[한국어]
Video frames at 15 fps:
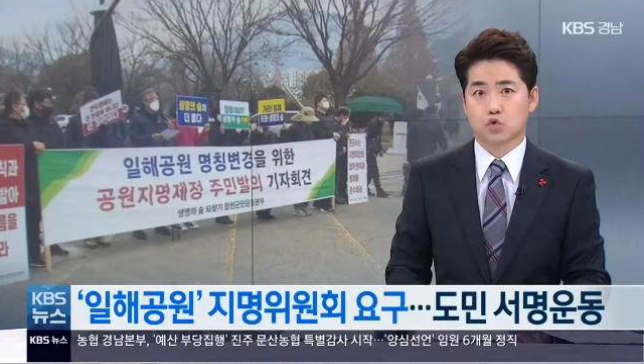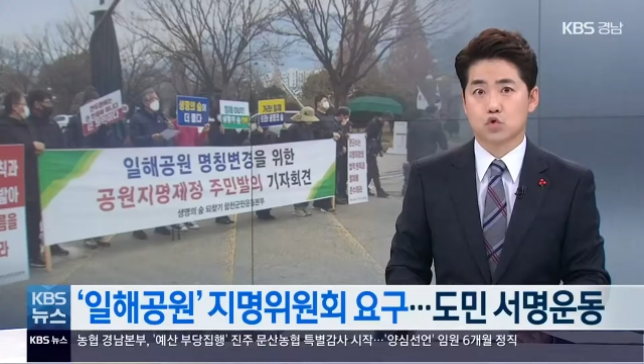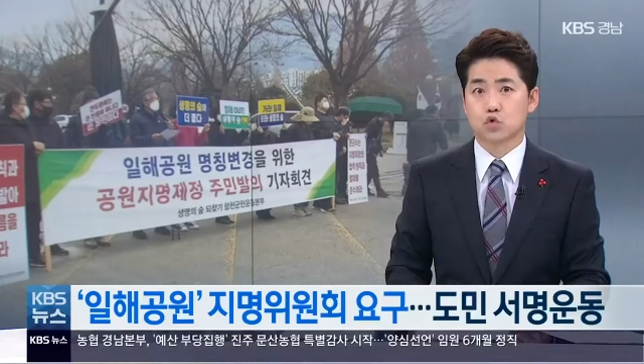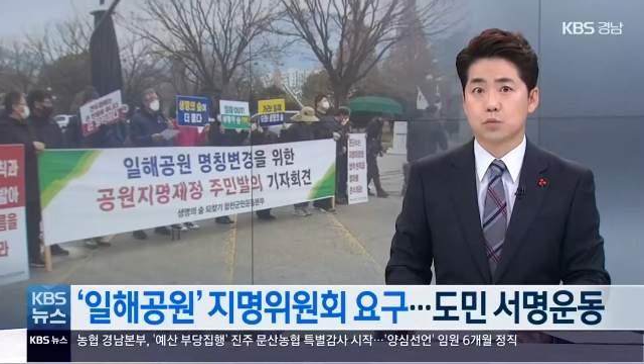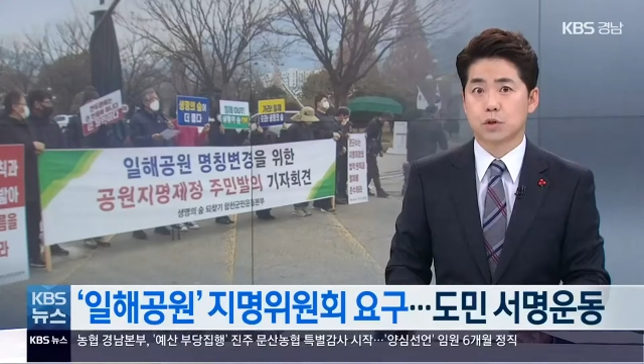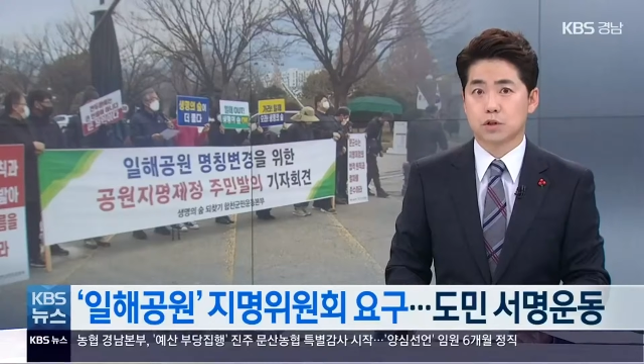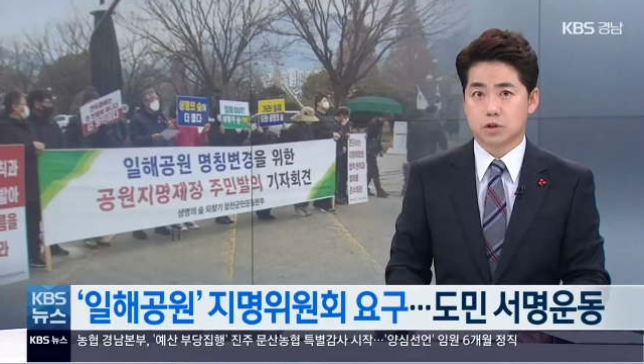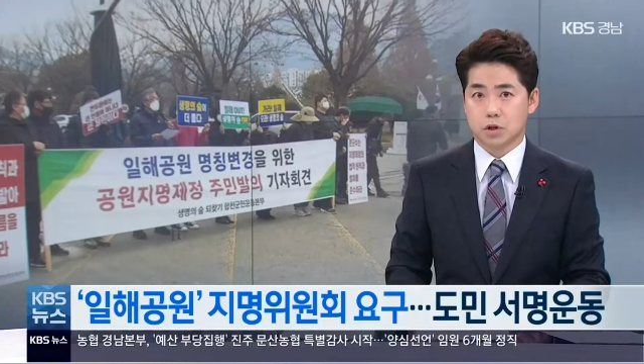
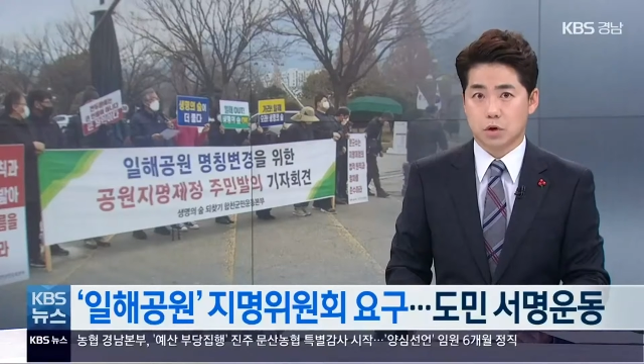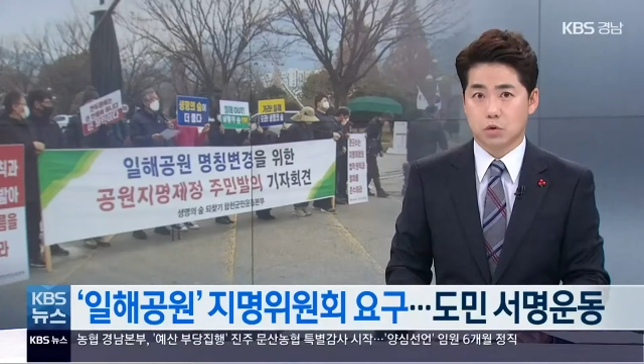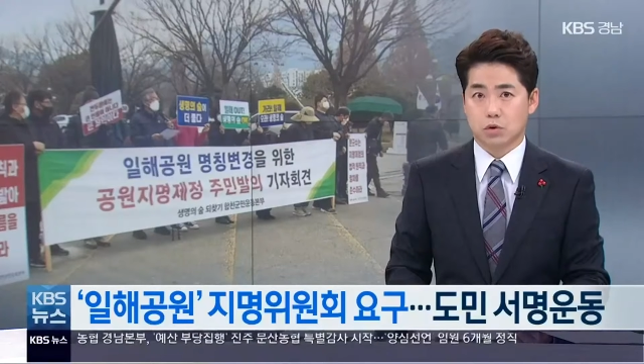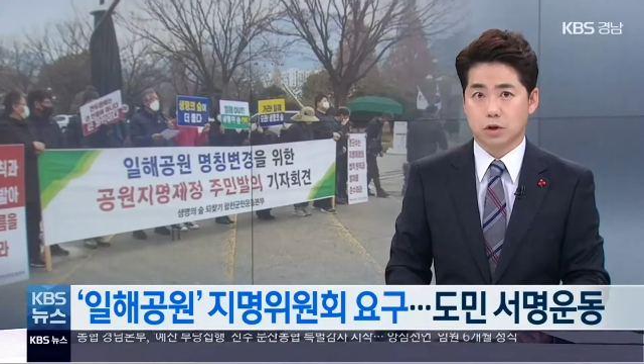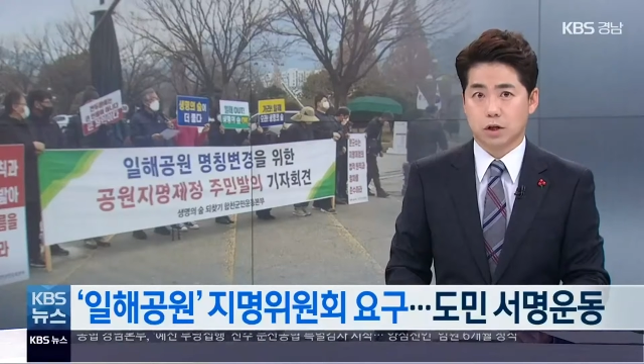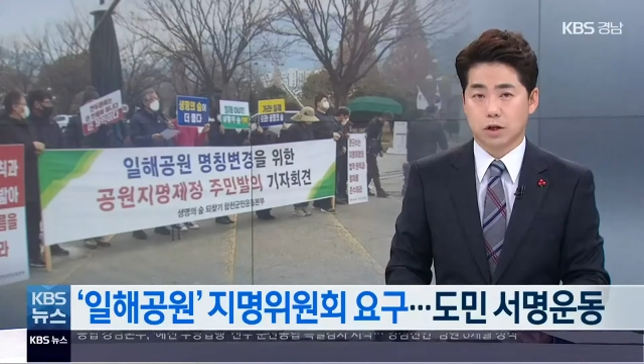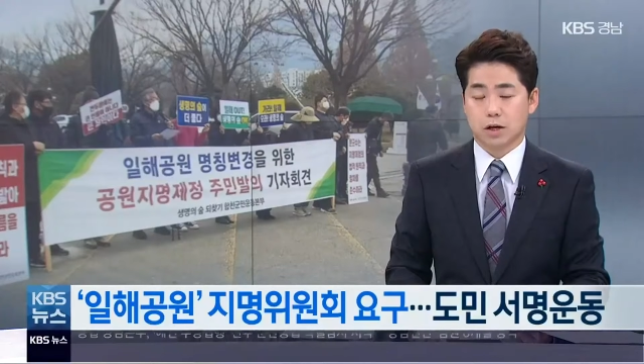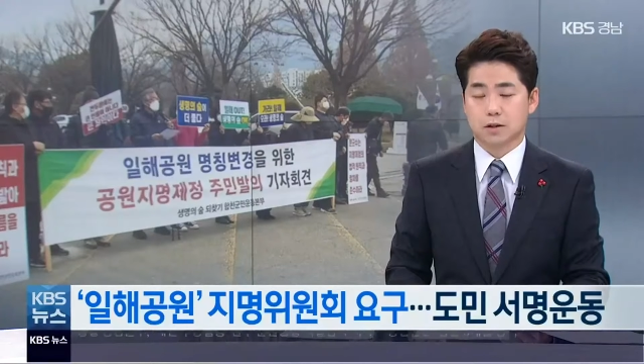
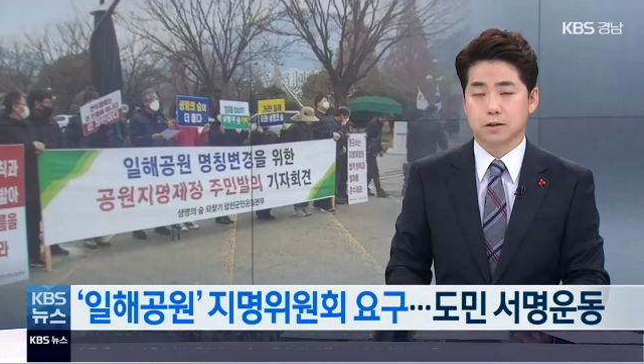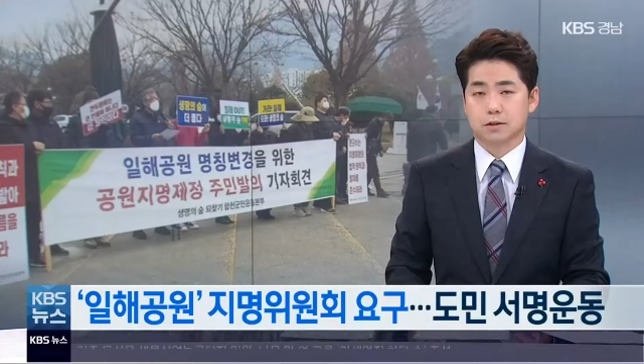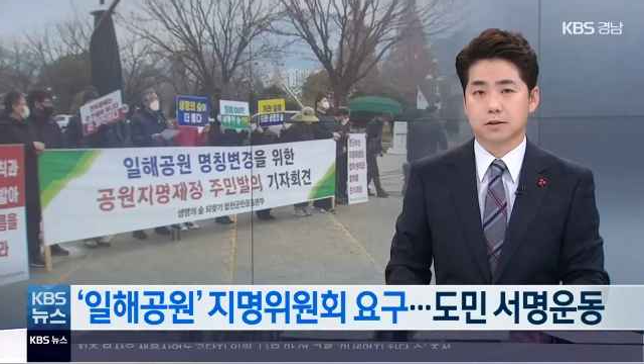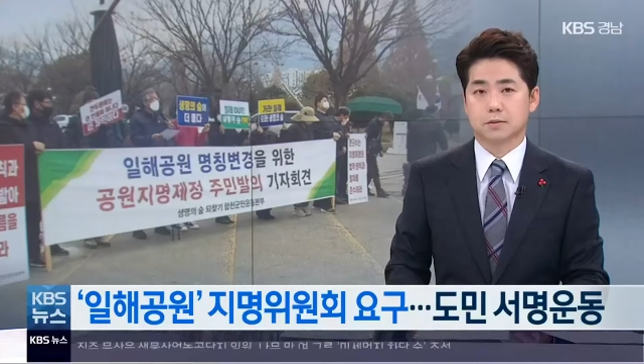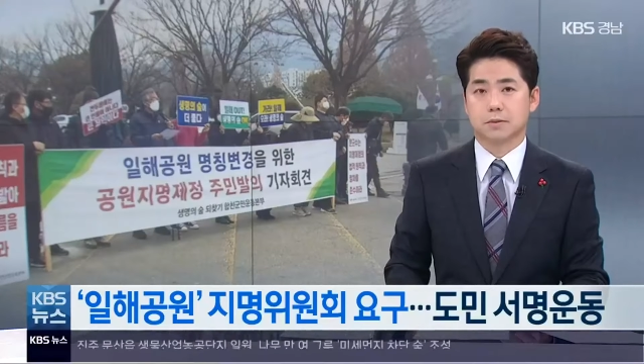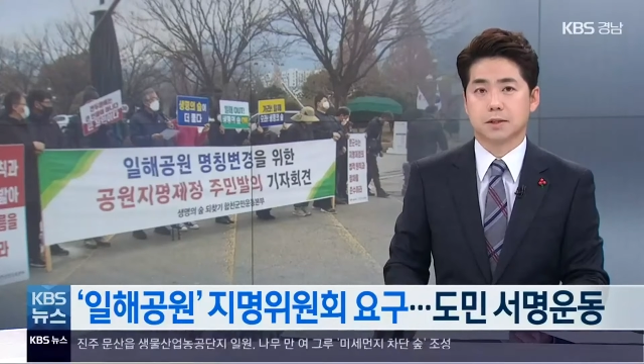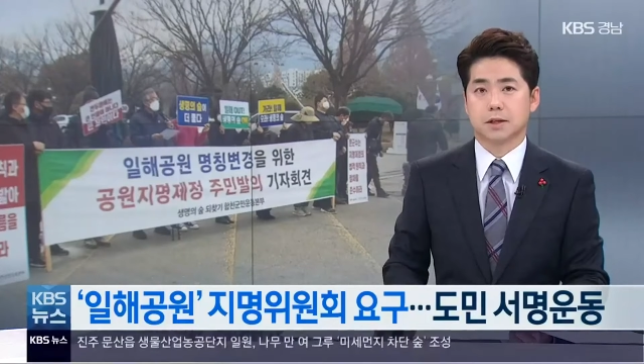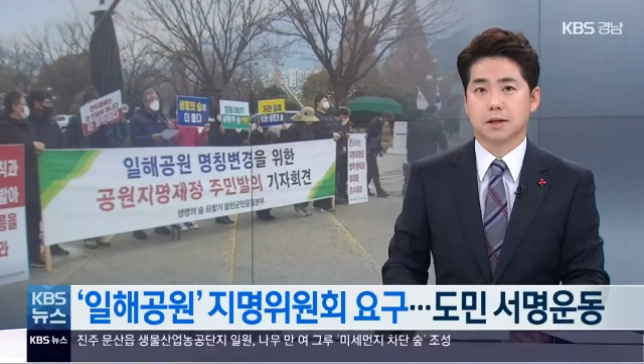주민청원에
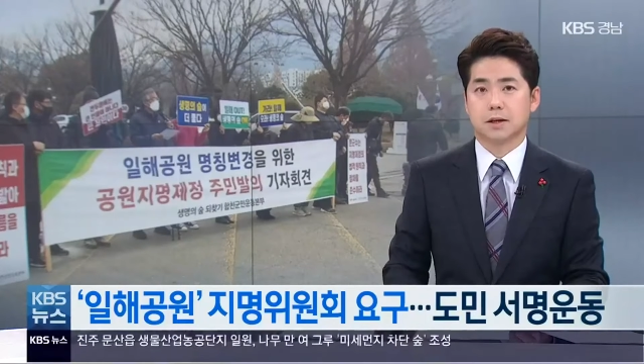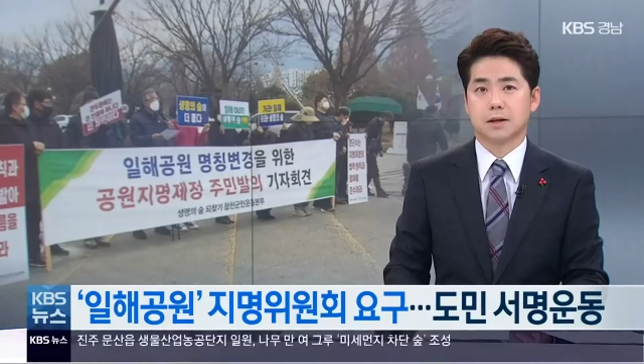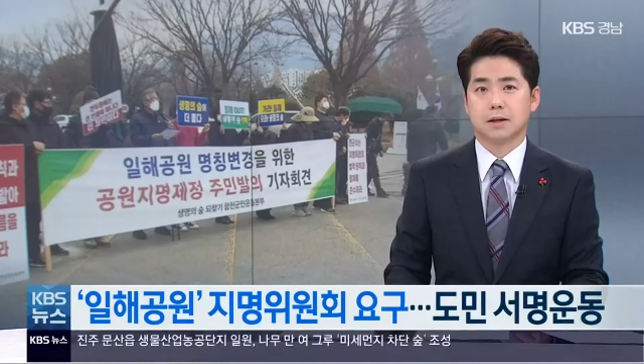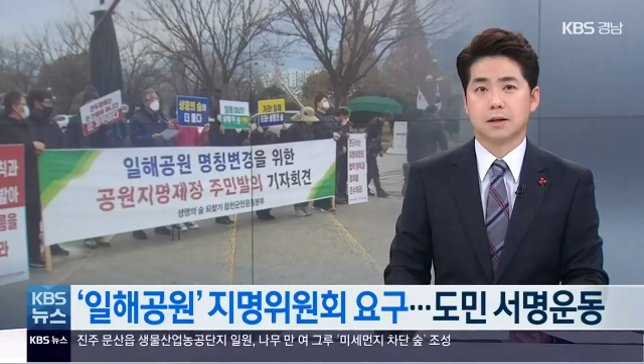나섰습니다.